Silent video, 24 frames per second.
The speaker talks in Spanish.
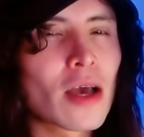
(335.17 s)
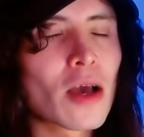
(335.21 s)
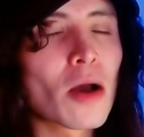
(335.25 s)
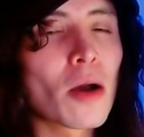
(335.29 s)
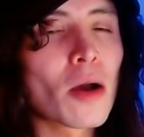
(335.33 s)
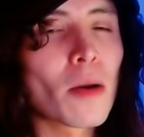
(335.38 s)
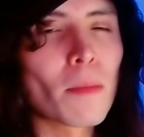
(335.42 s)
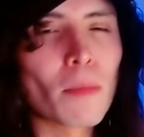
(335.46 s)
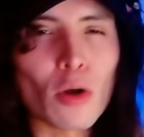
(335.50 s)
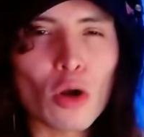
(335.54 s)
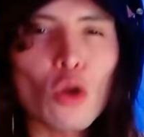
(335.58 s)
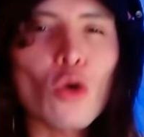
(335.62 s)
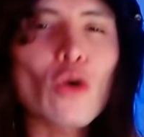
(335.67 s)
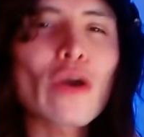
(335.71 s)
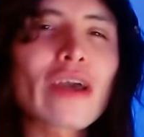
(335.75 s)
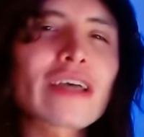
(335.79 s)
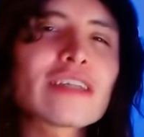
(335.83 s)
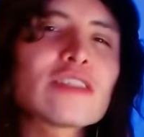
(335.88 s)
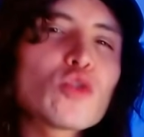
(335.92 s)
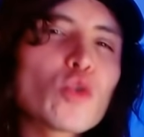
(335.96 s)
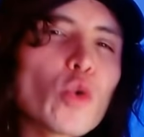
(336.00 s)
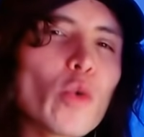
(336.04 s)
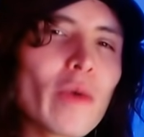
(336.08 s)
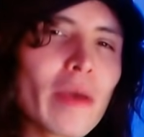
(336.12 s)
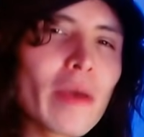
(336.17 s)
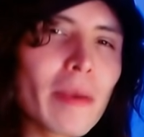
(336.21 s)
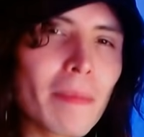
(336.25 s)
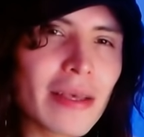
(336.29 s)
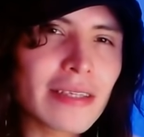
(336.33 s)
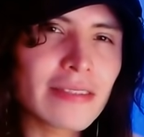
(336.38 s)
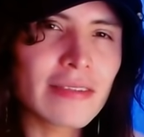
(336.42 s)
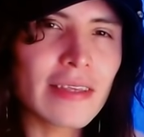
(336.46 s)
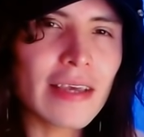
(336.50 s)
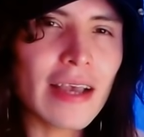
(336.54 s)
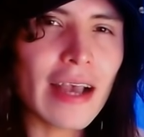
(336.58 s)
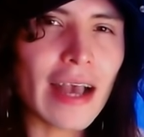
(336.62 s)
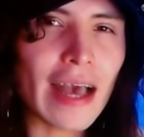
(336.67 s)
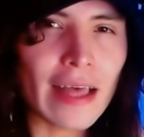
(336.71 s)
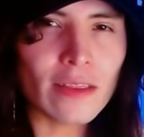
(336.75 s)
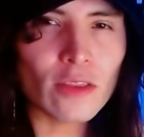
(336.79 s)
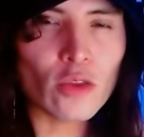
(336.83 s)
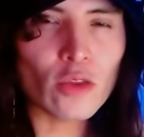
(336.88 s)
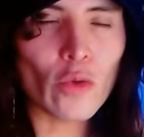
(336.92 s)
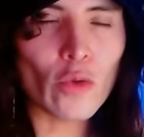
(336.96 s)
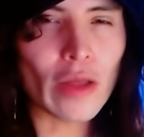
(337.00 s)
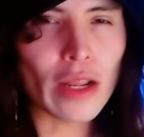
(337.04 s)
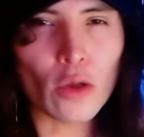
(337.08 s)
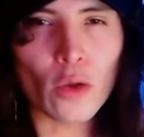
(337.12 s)
Por lo que estuve
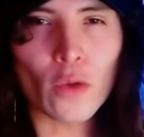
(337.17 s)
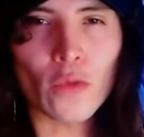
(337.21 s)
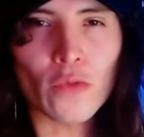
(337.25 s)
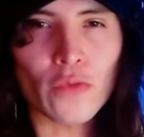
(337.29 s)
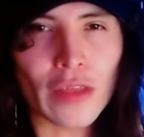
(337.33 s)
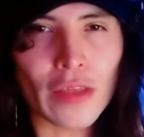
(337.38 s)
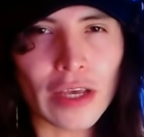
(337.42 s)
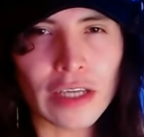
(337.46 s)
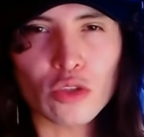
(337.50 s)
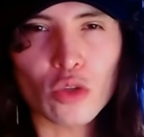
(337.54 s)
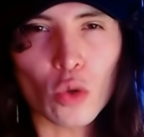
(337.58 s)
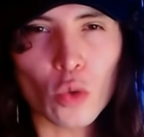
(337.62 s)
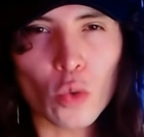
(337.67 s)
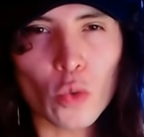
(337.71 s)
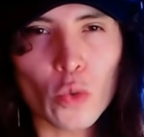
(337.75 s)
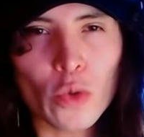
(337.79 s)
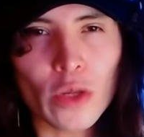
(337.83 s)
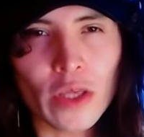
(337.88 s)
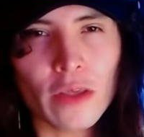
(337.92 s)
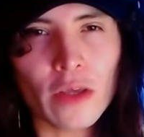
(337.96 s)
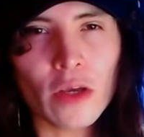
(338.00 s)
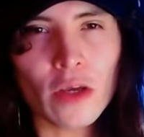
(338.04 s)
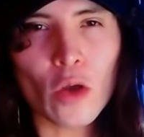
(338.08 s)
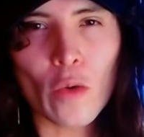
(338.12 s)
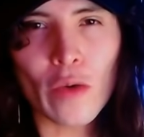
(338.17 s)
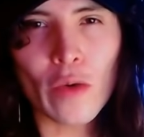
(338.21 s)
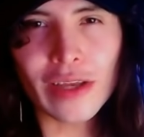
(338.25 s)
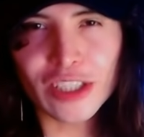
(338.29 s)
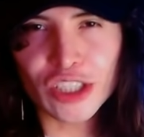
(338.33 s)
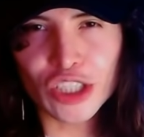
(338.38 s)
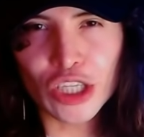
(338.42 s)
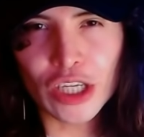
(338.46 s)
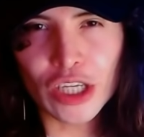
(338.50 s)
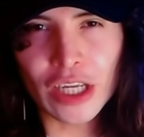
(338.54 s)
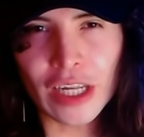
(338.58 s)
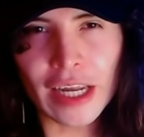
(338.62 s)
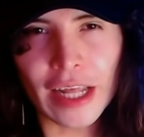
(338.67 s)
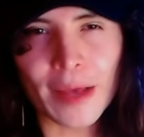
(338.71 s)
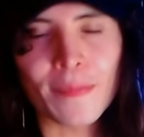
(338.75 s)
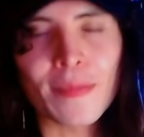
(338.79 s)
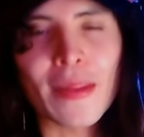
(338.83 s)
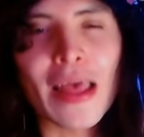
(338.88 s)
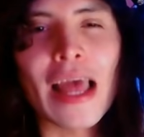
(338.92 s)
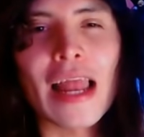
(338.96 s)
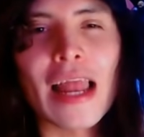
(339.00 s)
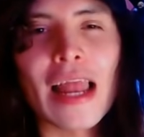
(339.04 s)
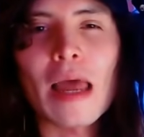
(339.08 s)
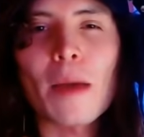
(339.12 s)
investigando el contexto jurídico de Chile,
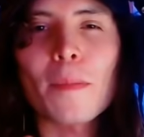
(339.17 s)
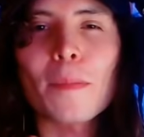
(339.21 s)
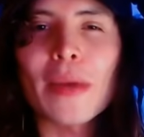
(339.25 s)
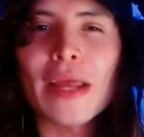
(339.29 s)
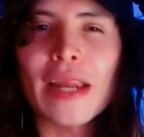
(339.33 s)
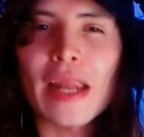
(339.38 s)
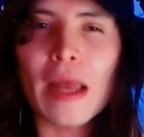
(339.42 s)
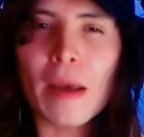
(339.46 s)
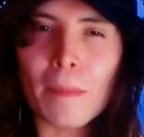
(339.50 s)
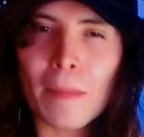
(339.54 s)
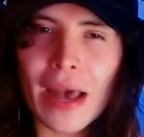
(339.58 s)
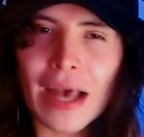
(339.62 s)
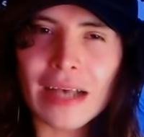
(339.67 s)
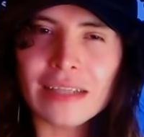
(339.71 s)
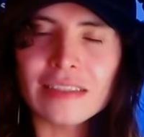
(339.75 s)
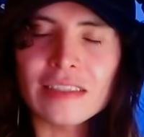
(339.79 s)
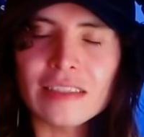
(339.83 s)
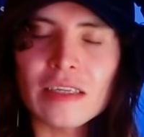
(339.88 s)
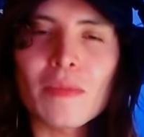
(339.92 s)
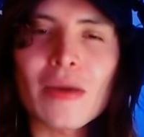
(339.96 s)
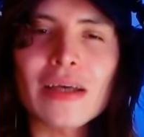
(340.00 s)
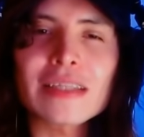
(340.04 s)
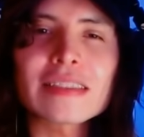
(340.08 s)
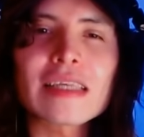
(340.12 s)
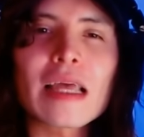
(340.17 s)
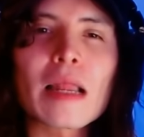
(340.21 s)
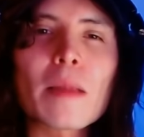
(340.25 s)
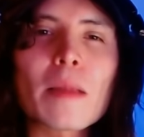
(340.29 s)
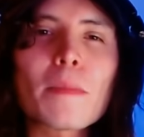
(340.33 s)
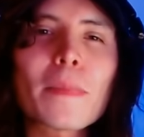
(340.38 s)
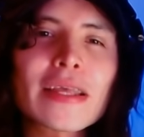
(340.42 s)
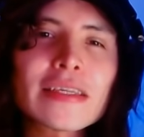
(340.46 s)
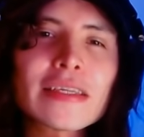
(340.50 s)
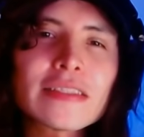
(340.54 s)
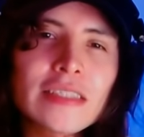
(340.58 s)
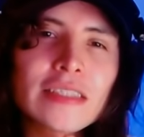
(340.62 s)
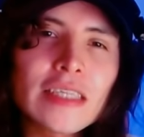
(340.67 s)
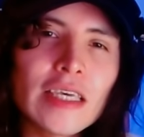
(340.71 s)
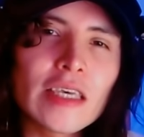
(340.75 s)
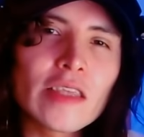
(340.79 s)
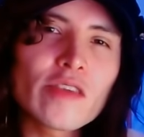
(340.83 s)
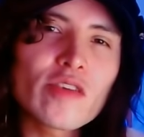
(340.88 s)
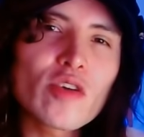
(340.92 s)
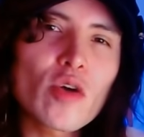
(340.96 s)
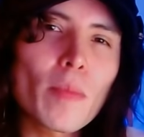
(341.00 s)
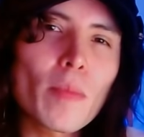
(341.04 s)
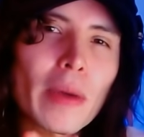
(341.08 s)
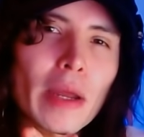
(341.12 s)
la pena máxima es el
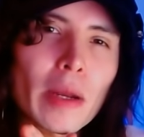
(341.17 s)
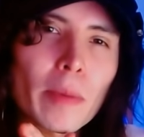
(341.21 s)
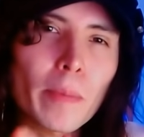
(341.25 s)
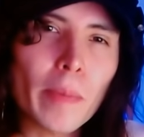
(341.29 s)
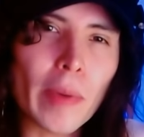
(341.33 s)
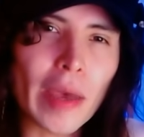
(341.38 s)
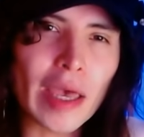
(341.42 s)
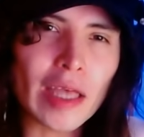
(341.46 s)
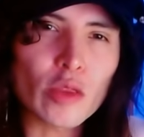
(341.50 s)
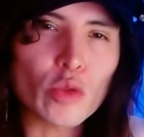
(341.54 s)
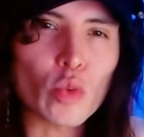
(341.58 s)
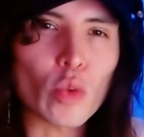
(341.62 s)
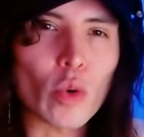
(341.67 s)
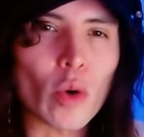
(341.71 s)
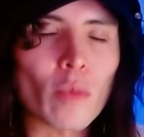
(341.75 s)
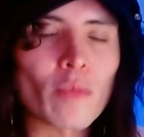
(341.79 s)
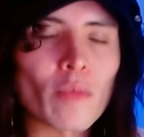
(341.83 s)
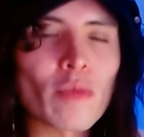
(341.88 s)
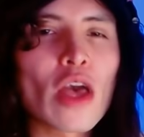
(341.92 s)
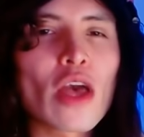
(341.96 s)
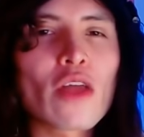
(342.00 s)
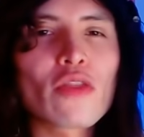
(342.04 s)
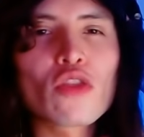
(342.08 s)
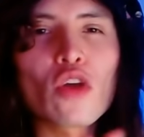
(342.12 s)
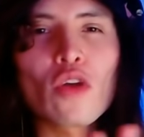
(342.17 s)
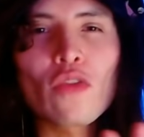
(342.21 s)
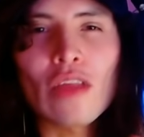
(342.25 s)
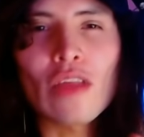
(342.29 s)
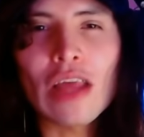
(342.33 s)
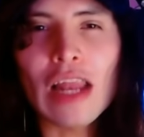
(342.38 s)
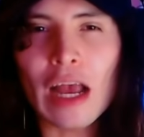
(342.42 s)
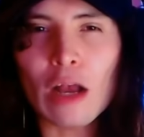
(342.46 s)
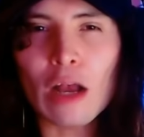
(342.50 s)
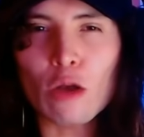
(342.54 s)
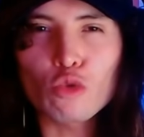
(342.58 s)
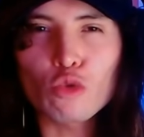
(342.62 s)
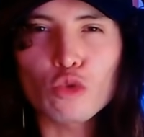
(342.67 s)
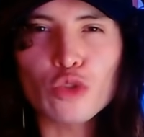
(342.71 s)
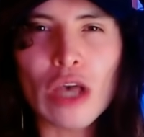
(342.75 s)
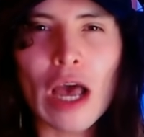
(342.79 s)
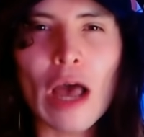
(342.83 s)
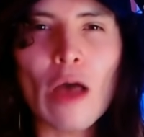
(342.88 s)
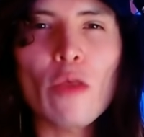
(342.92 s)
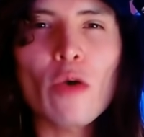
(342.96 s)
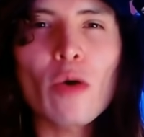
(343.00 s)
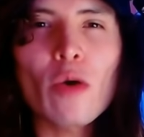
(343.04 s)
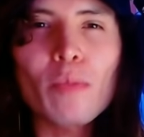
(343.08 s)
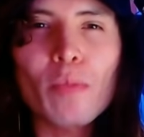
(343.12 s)
presidio perpetuo, donde el
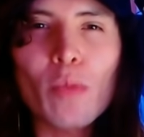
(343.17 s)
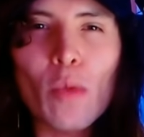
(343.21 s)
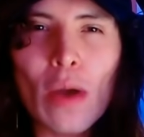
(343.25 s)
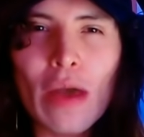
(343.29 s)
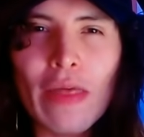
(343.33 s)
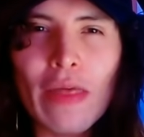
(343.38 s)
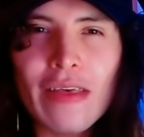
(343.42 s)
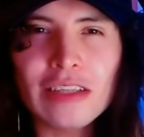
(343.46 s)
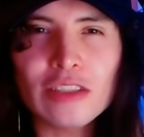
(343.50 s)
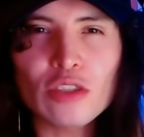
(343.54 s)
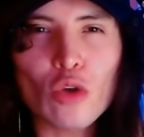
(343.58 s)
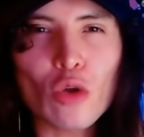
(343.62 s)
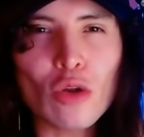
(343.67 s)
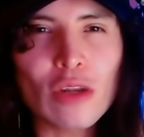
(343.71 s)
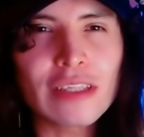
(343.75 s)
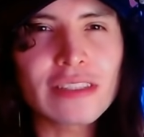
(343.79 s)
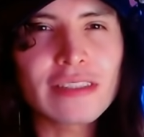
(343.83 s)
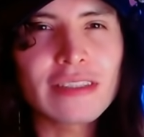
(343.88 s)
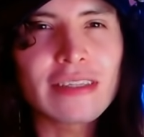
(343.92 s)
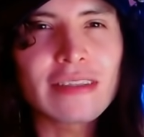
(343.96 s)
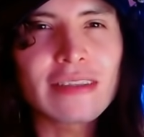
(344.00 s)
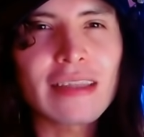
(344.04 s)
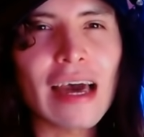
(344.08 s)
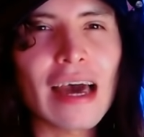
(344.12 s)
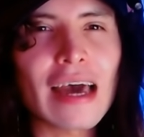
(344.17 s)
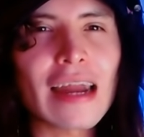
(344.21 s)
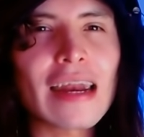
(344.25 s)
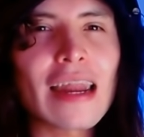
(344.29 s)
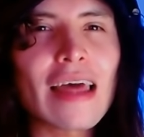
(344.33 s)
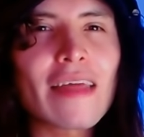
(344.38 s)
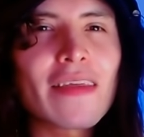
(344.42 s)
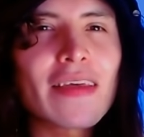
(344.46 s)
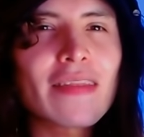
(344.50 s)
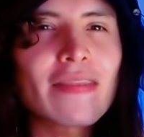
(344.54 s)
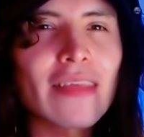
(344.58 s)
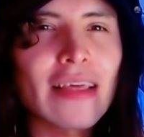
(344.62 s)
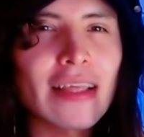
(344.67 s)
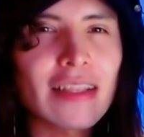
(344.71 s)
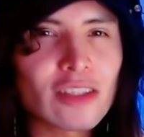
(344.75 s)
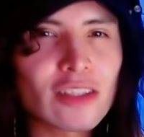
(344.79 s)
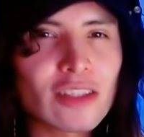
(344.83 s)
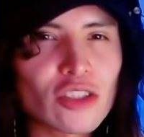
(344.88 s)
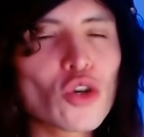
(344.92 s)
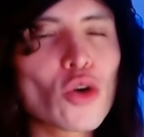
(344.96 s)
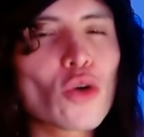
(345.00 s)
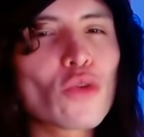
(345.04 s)
acusado puede solicitar la detención